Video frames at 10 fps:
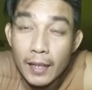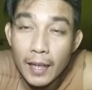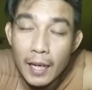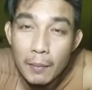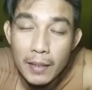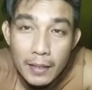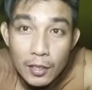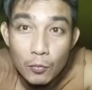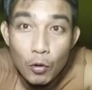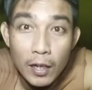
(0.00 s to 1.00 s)
Yang namanya
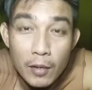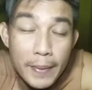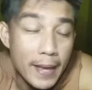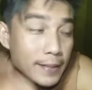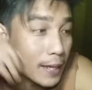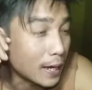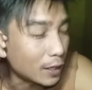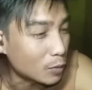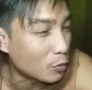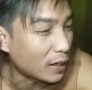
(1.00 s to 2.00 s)
sebuah kebiasaan
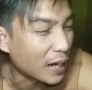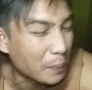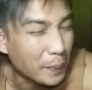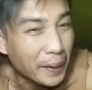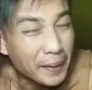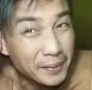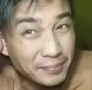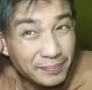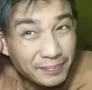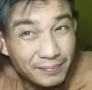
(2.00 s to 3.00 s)
atau mungkin apa ya
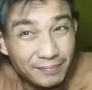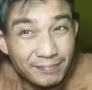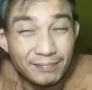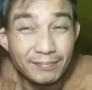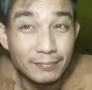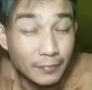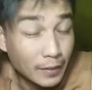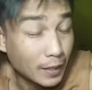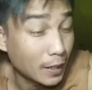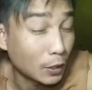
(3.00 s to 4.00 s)

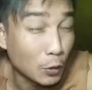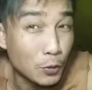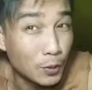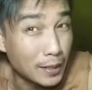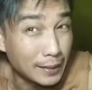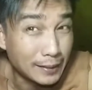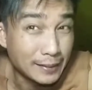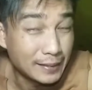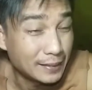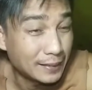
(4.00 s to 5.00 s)
Gak tahu juga nih
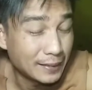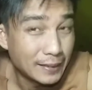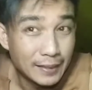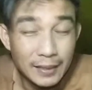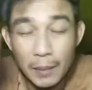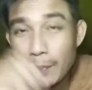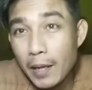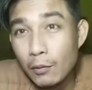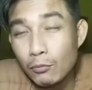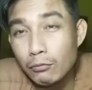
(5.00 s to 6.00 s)
Tapi
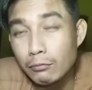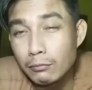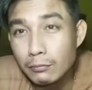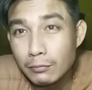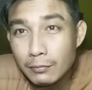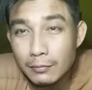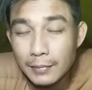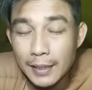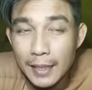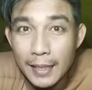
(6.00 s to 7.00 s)
aku
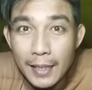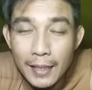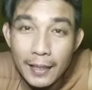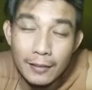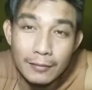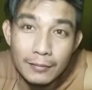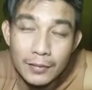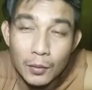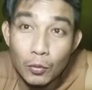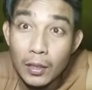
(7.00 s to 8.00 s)
menilainya ini
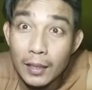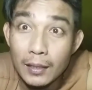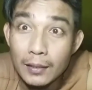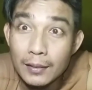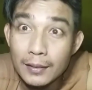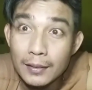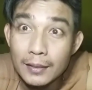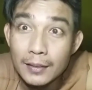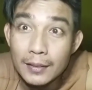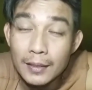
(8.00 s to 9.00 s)
sebuah ya,
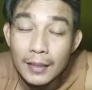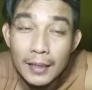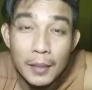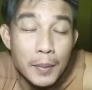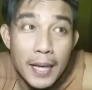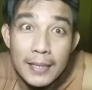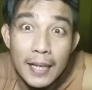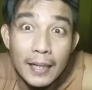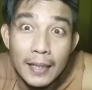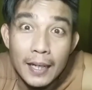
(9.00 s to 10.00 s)

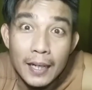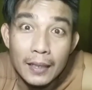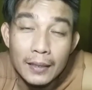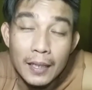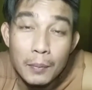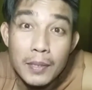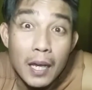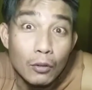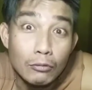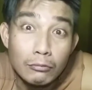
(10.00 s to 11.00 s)
kebiasaan yang tidak
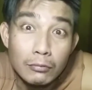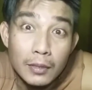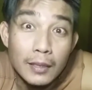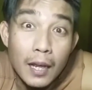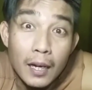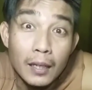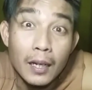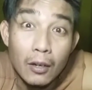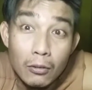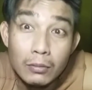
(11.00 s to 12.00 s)
bisa aku
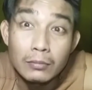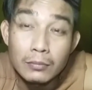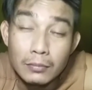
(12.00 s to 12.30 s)
kendalikan loh